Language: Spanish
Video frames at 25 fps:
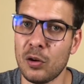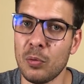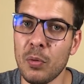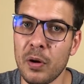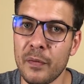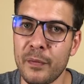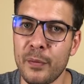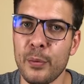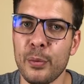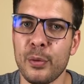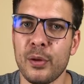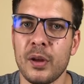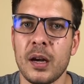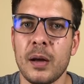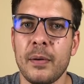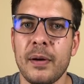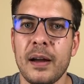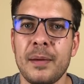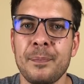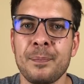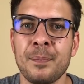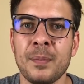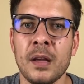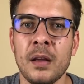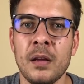cómo
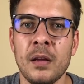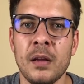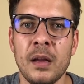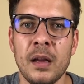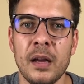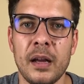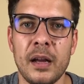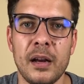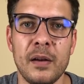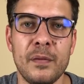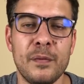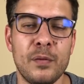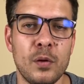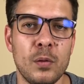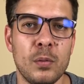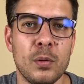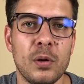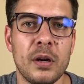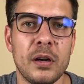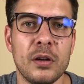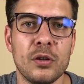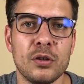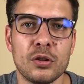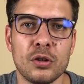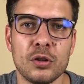funcionaba el
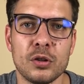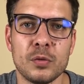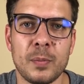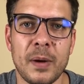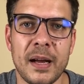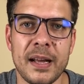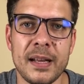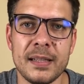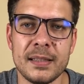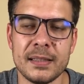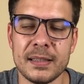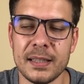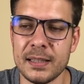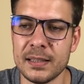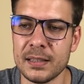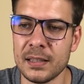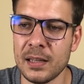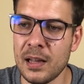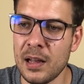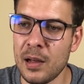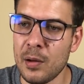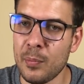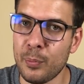fútbol en otros países,